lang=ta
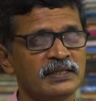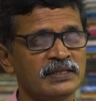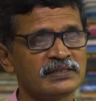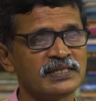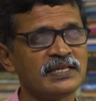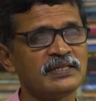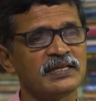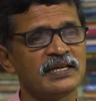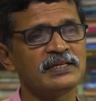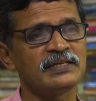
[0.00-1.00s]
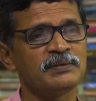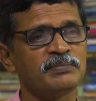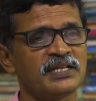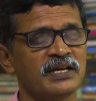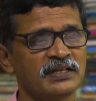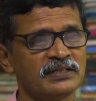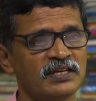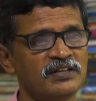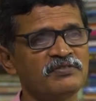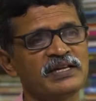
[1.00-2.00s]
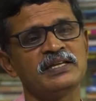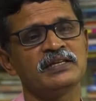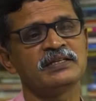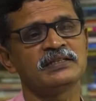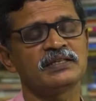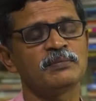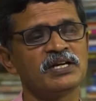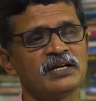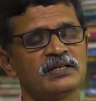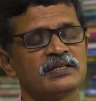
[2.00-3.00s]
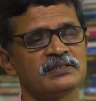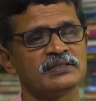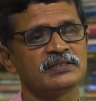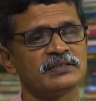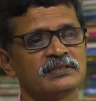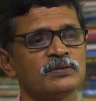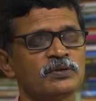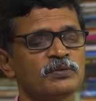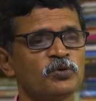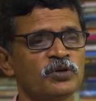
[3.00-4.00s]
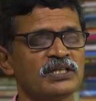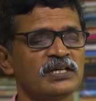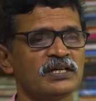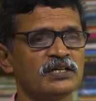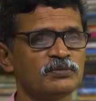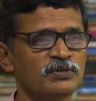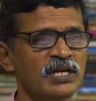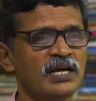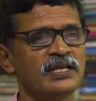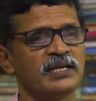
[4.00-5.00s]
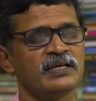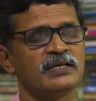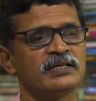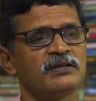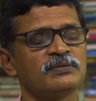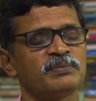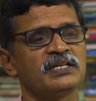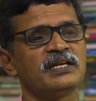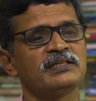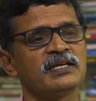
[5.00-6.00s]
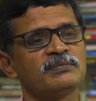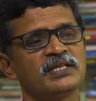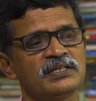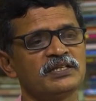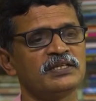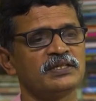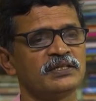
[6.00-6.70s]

இந்த செய்தியை இப்படியான தெளிவை தமிழ்நாடு அரசு ஒரு மூன்று தினங்களுக்கு முன்னாலேயே அதாவது பதினைந்தாம் தேதி